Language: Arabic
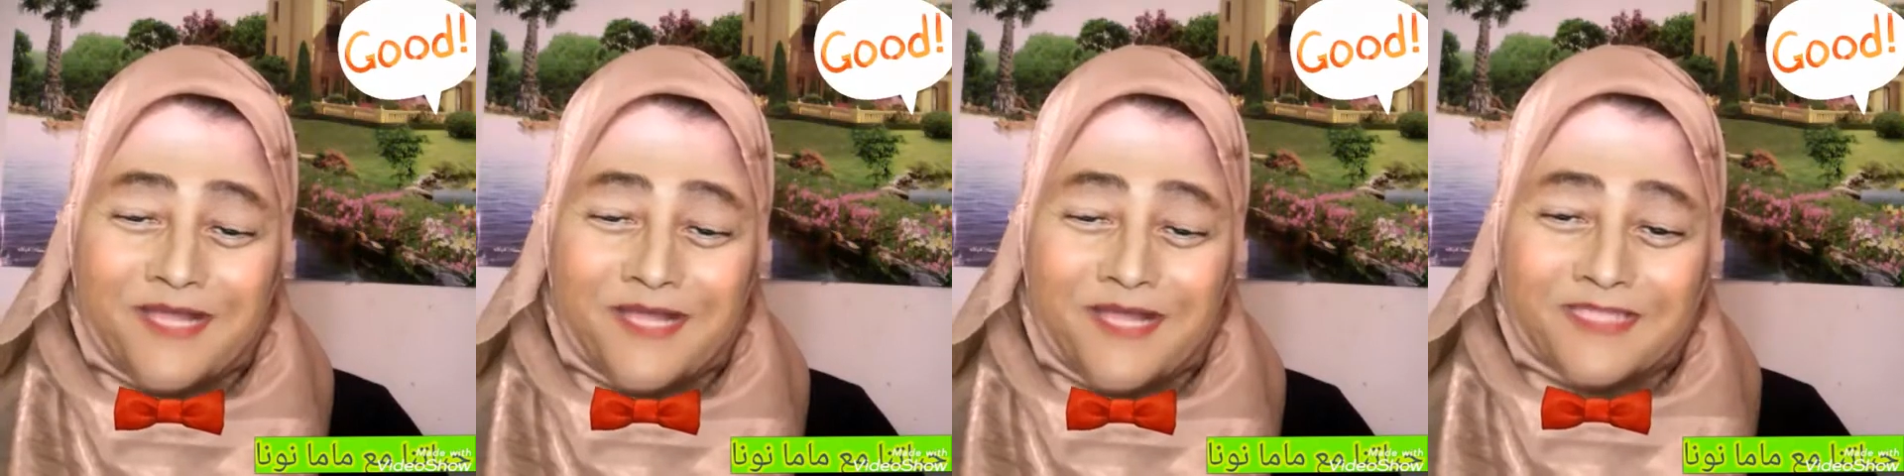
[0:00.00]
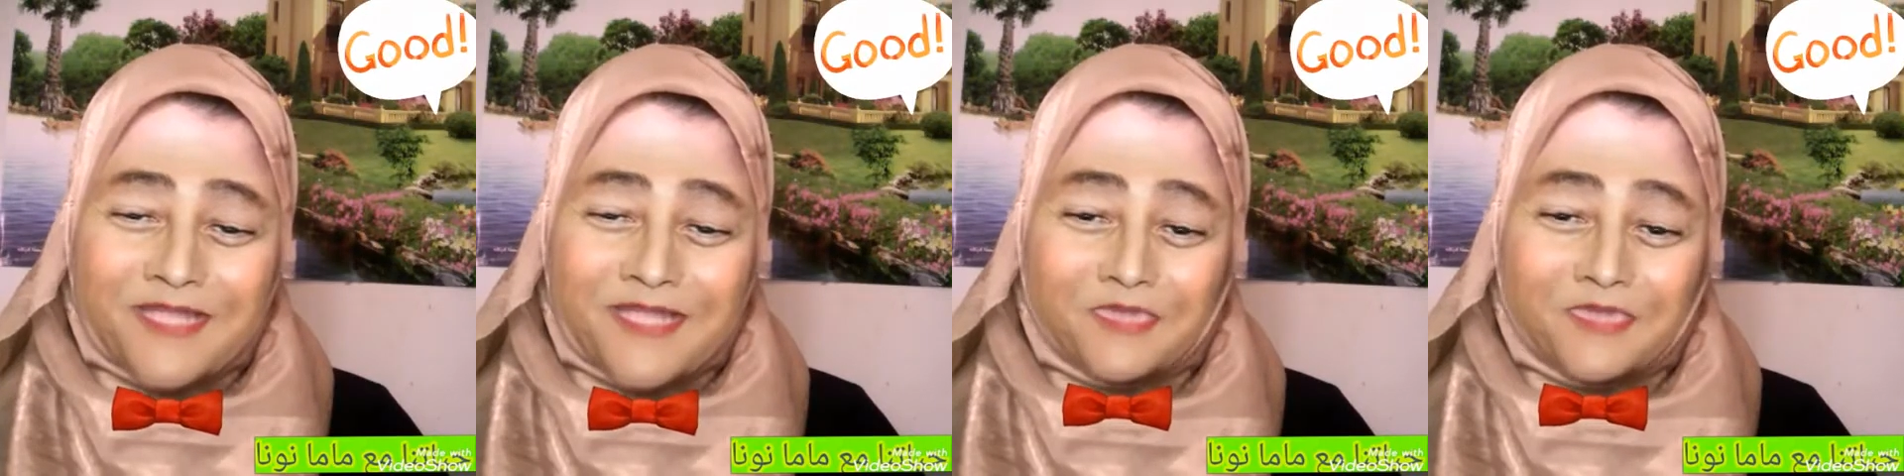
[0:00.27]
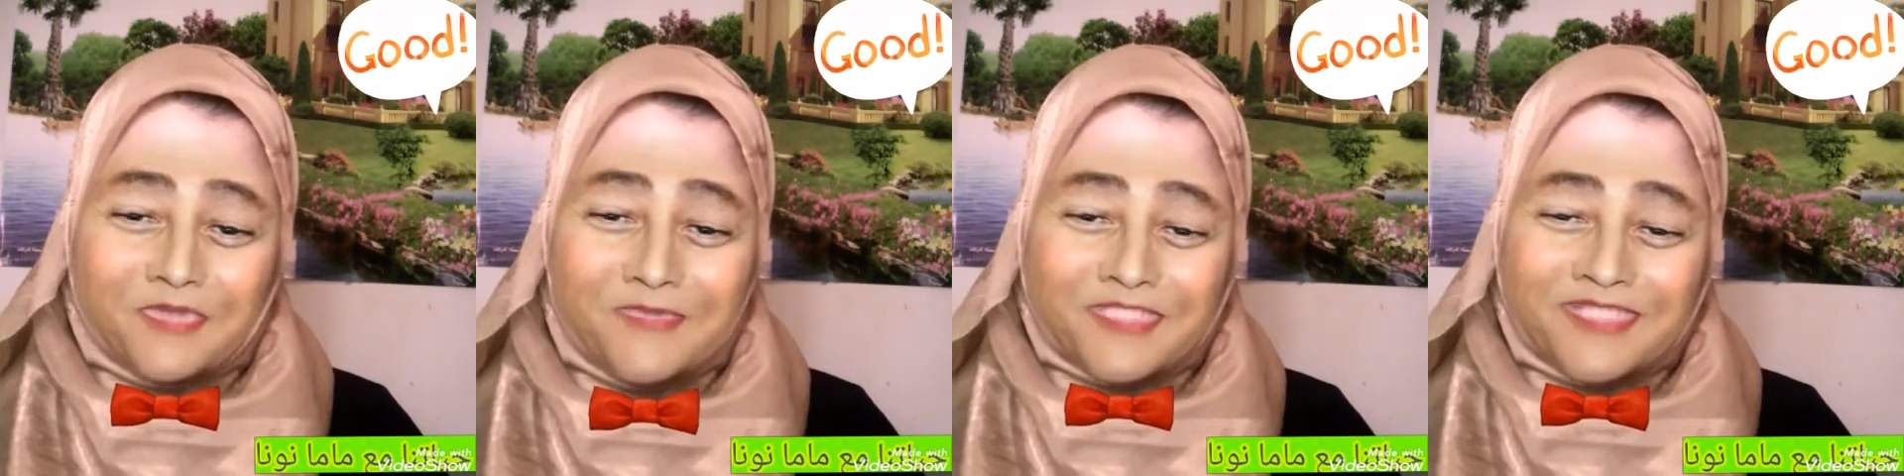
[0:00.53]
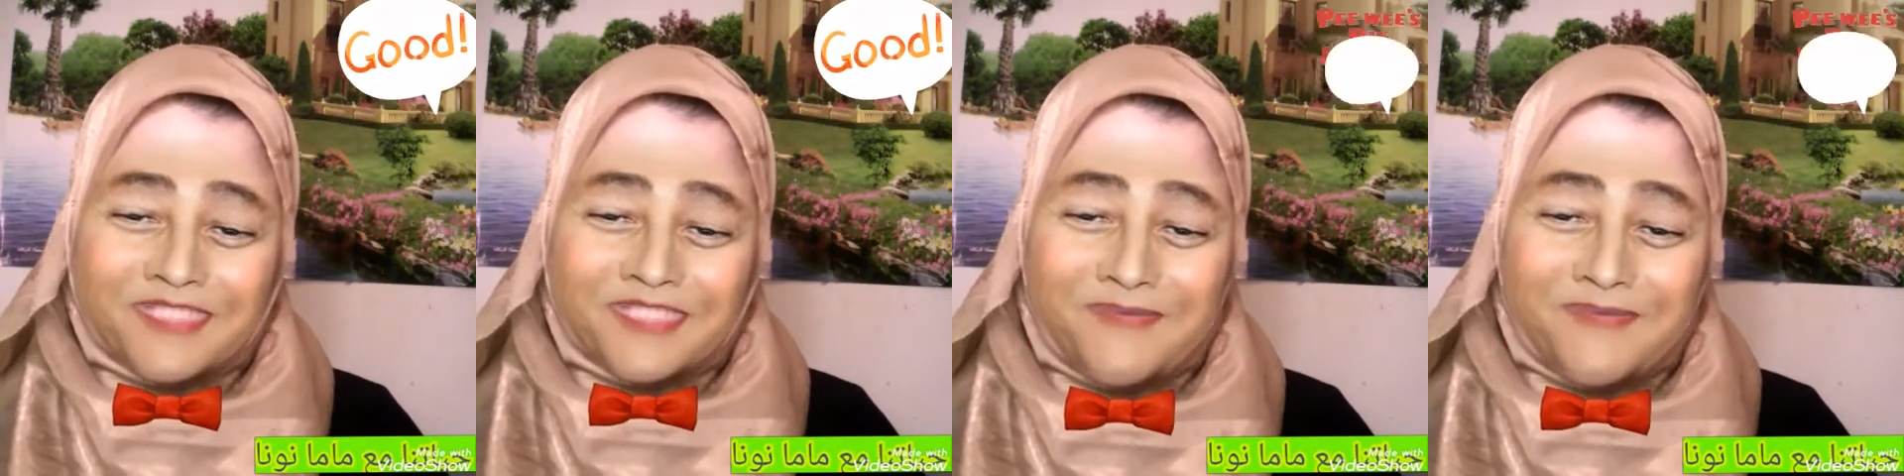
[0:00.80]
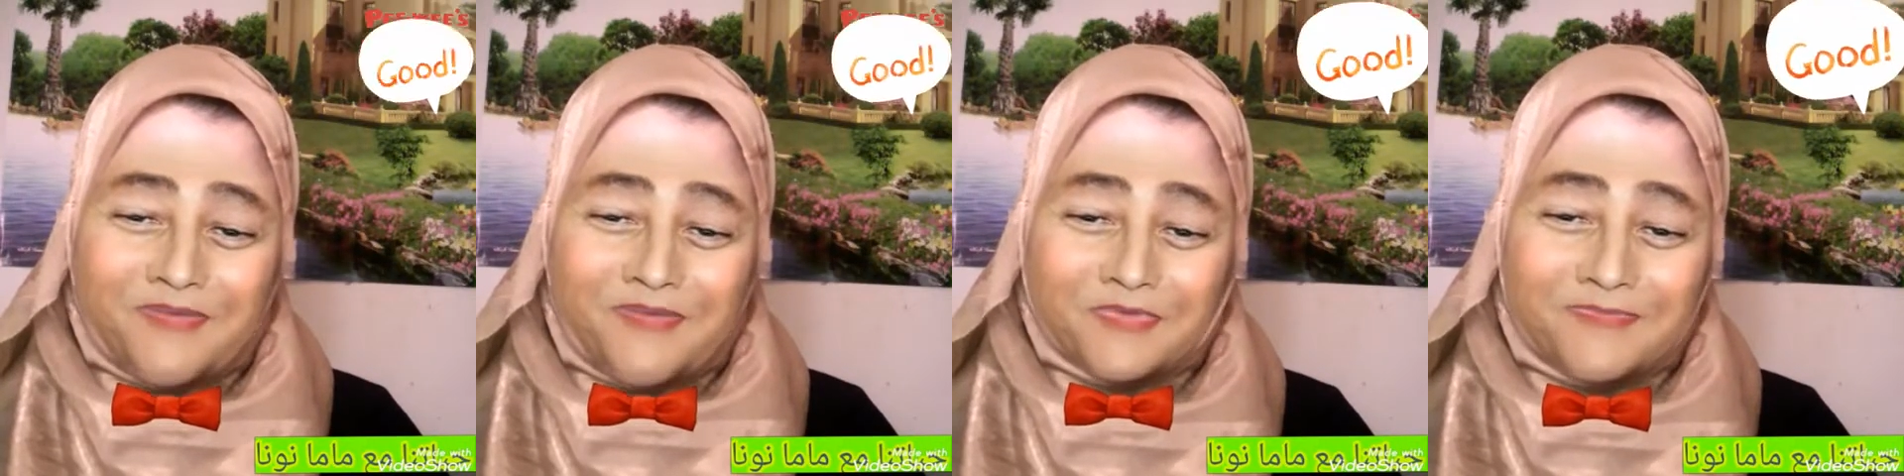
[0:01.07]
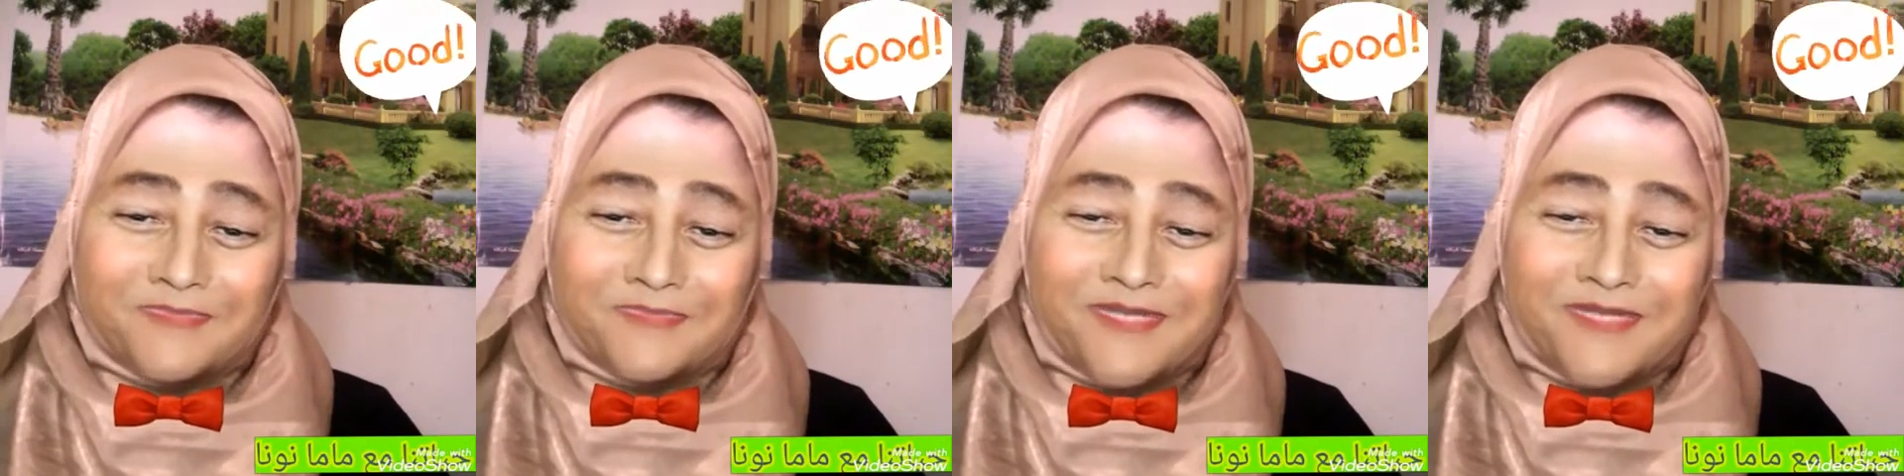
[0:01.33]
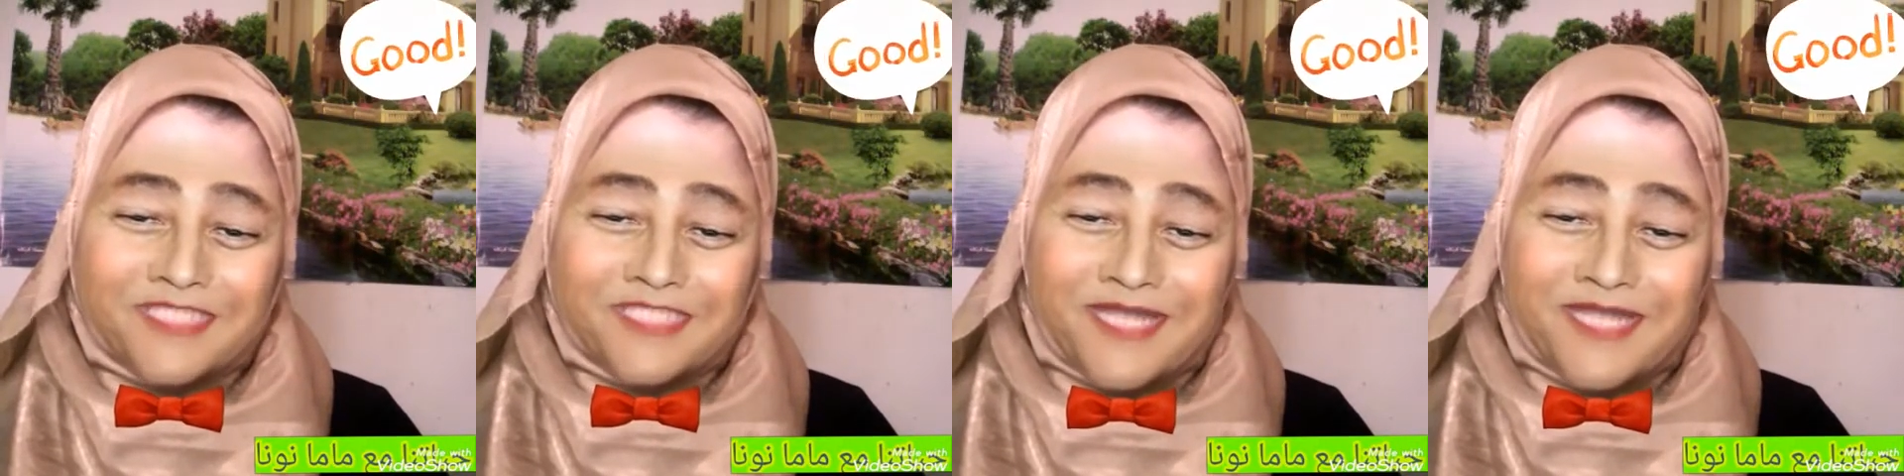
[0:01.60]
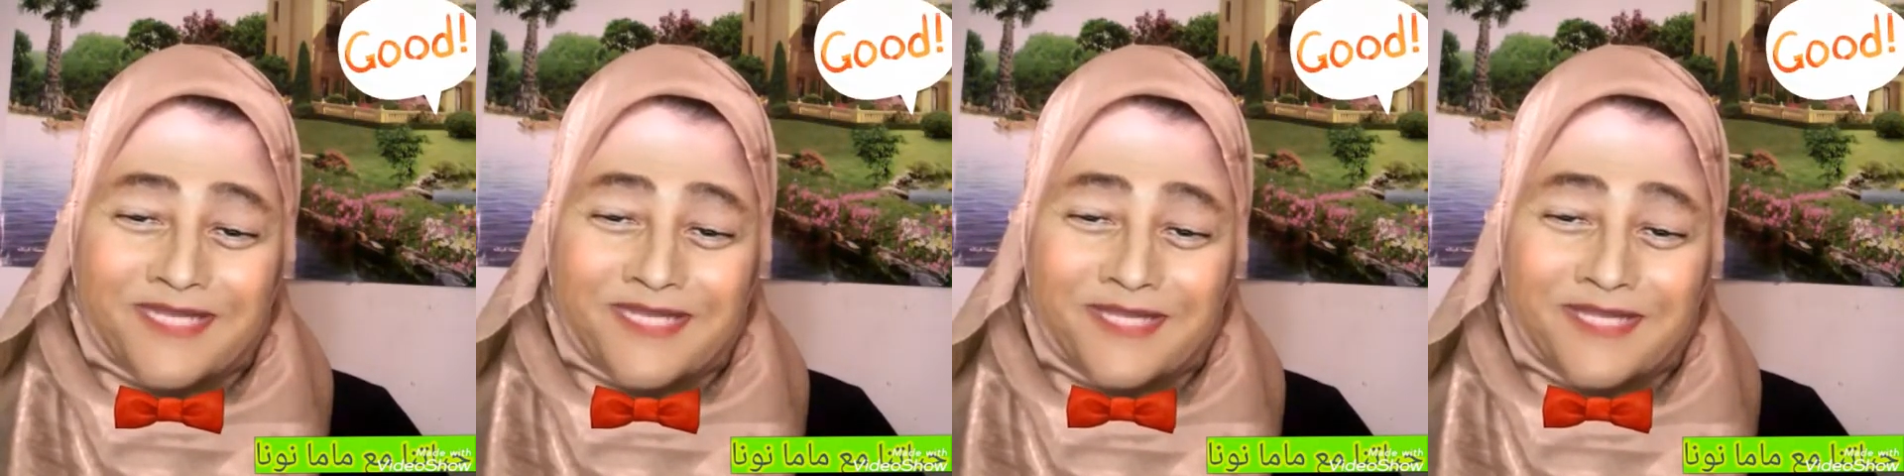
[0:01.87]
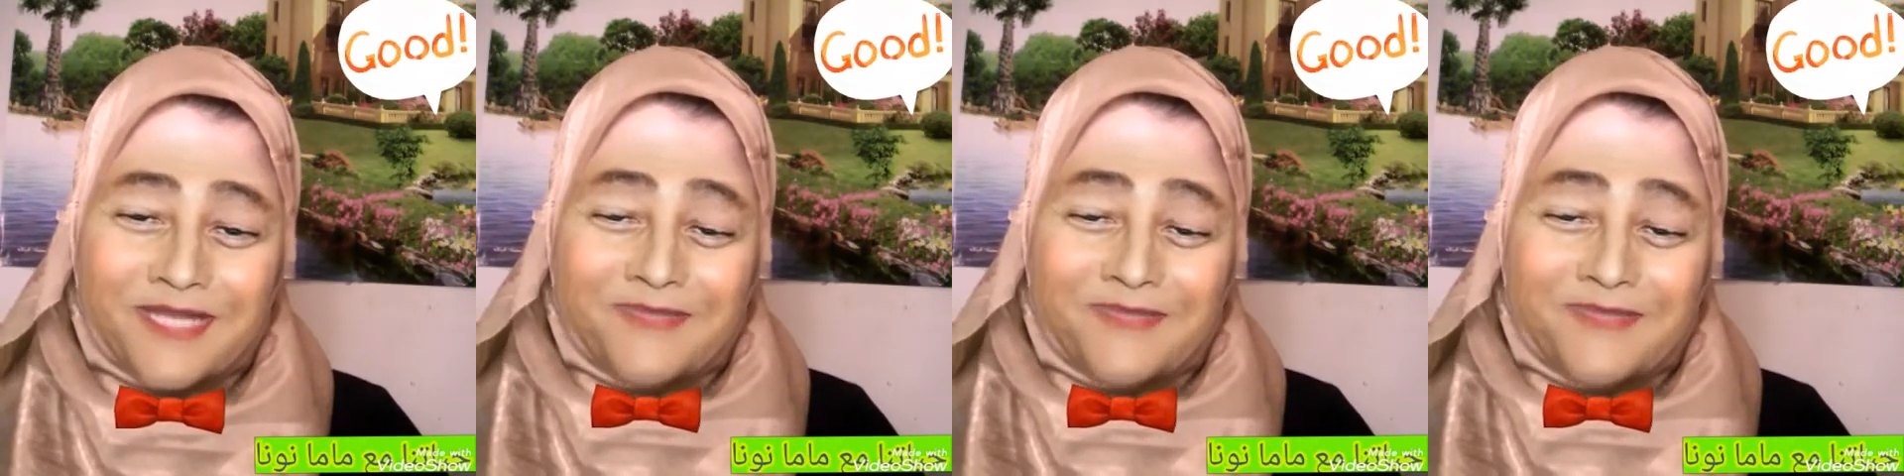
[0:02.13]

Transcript: تحته ومشى سمع صوت بينادي عليه